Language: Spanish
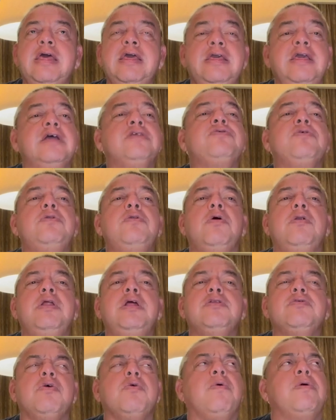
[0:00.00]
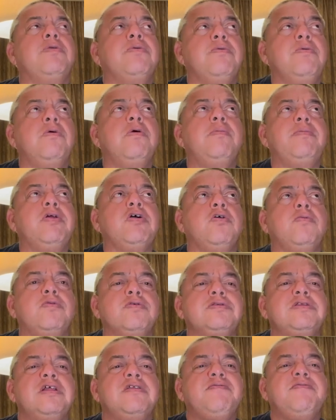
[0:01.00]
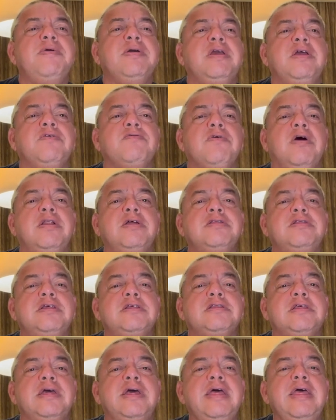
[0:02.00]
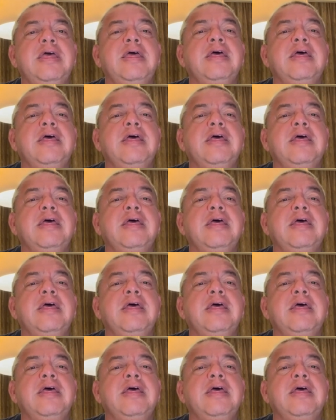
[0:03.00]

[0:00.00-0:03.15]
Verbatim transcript: Y eso es lo lindo. Y cuando un hombre como Seth freaking Rollins dice,